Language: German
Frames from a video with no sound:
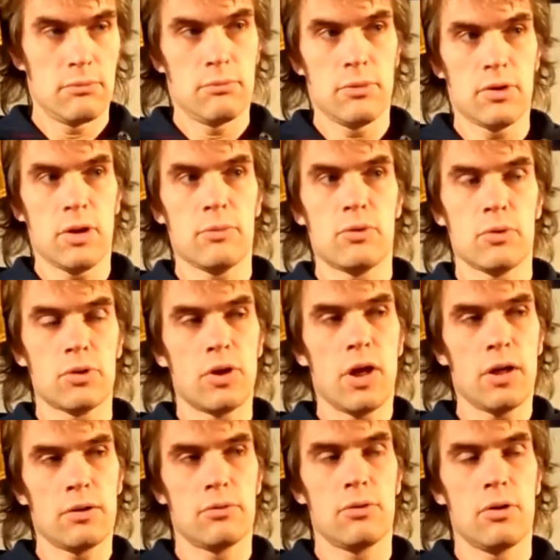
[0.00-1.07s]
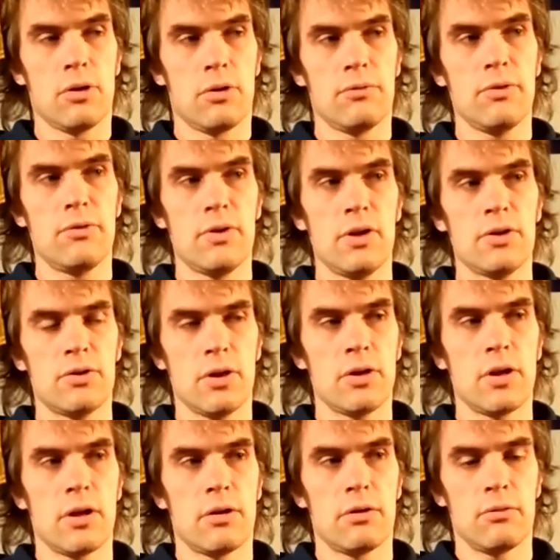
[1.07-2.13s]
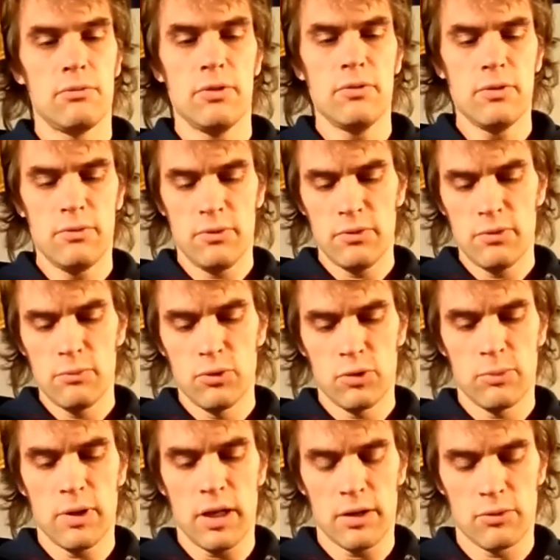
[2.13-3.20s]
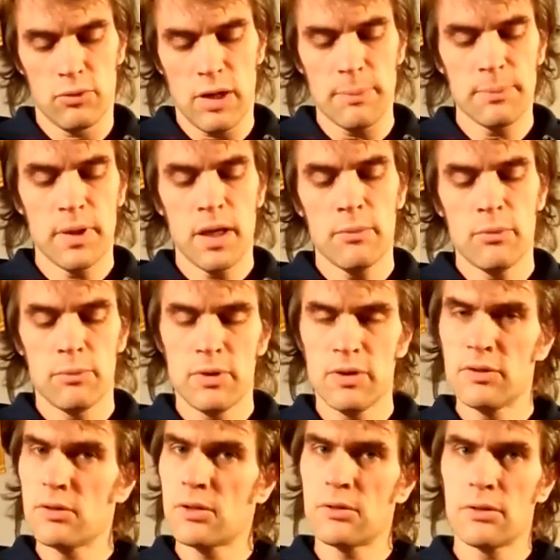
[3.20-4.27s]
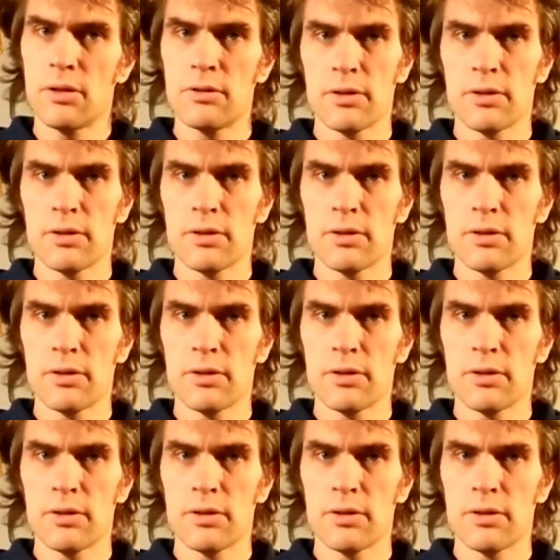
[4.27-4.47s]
Jetzt habe ich so gedacht, ja, wie viel ist denn dann, wie viel, wie viel muss man eigentlich so abgeben, um diese, diese